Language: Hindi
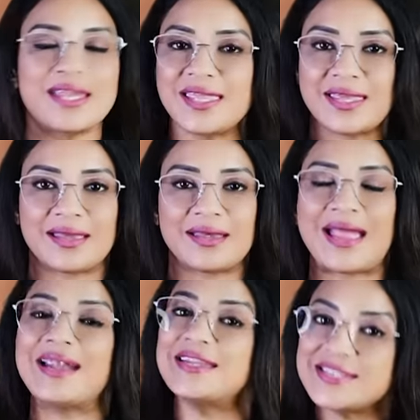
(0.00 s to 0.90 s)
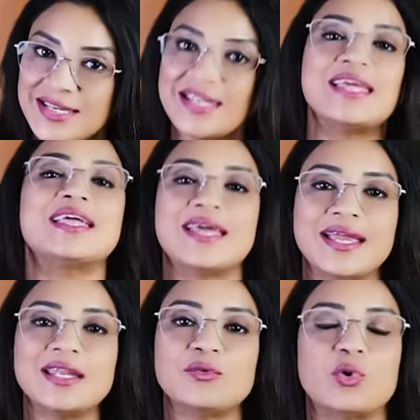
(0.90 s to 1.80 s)
नहीं है एंटीजन ही नहीं है
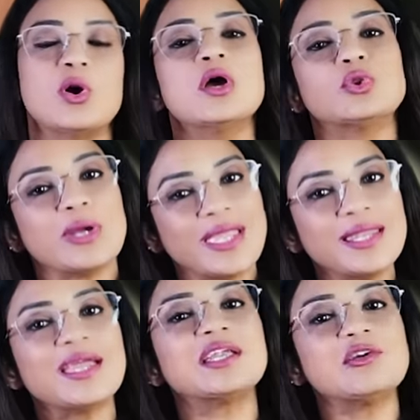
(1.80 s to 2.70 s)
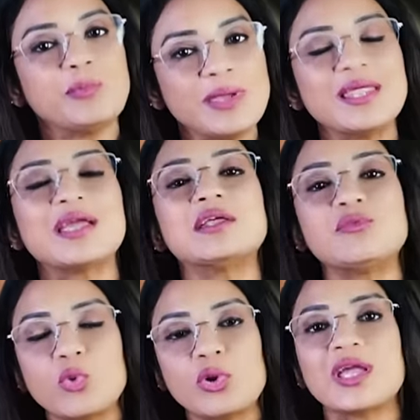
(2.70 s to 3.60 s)
नेगेटिव हो तो ए नेगेटिव बी
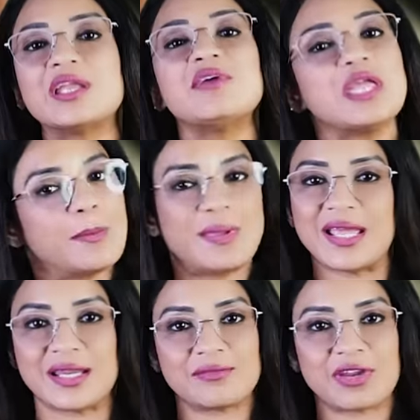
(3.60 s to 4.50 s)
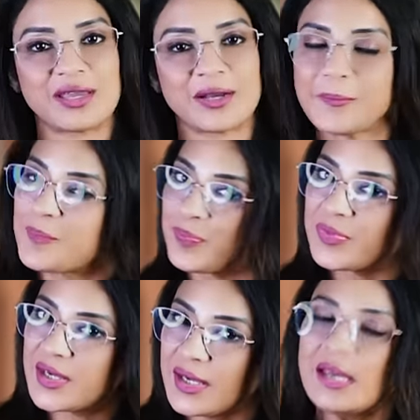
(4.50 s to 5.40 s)
नेगेटिव ओ नेगेटिव ए बी नेगेटिव रहेगा
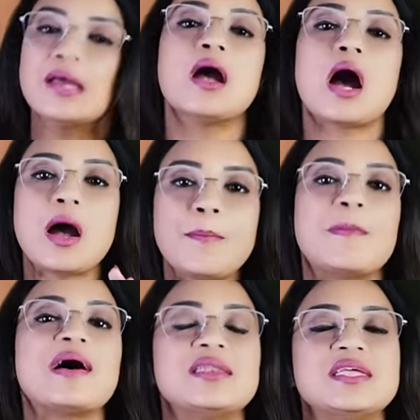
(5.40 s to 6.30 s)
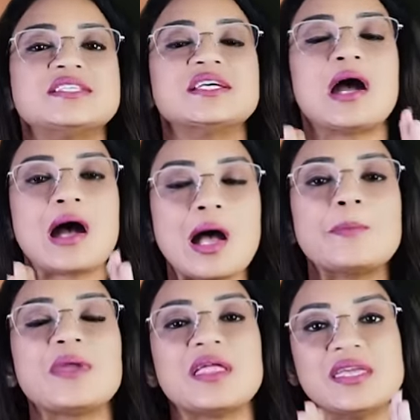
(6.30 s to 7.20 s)
ठीक है अब मान लीजिए
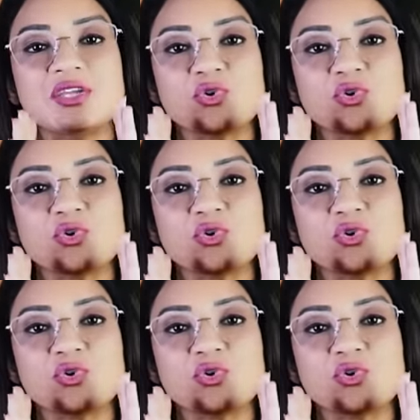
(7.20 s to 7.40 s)
आप यानी